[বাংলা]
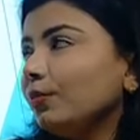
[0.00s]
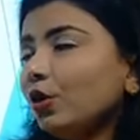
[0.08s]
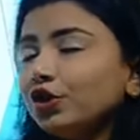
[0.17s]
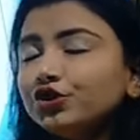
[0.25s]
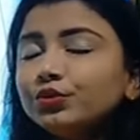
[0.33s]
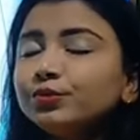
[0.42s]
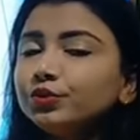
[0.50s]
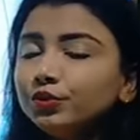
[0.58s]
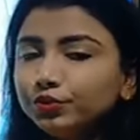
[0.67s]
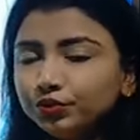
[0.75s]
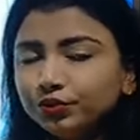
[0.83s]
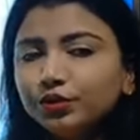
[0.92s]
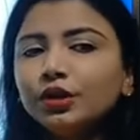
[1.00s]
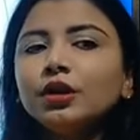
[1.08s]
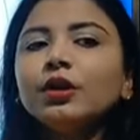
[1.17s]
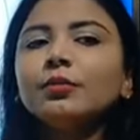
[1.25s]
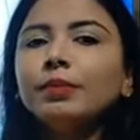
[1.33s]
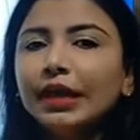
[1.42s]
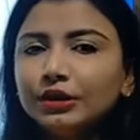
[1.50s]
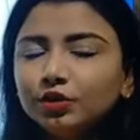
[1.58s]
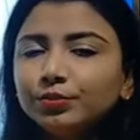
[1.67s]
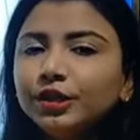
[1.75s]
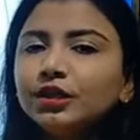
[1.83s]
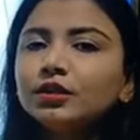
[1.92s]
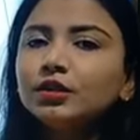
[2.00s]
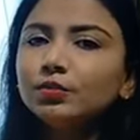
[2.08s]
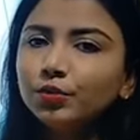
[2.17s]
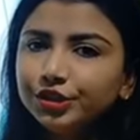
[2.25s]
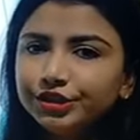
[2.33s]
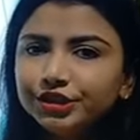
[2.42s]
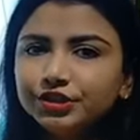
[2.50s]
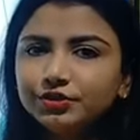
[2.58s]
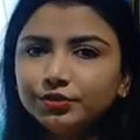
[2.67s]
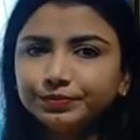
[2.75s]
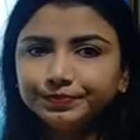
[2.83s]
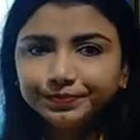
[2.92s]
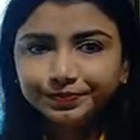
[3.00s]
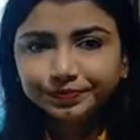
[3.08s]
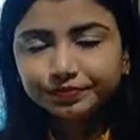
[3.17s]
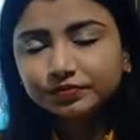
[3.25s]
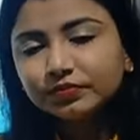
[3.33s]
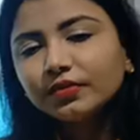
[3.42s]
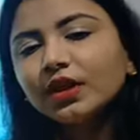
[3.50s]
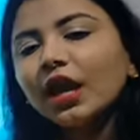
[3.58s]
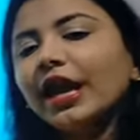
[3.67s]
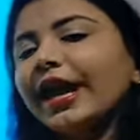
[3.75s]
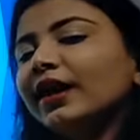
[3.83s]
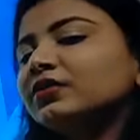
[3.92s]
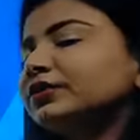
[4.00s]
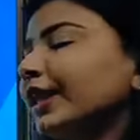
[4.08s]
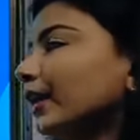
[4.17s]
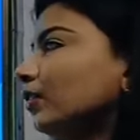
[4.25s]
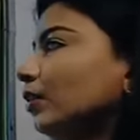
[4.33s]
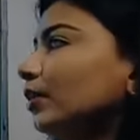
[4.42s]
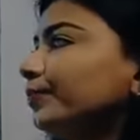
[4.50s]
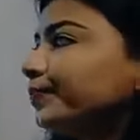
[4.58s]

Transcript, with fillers: পশম তন্তুর প্রাথমিক বৈশিষ্ট্য এখন দেখো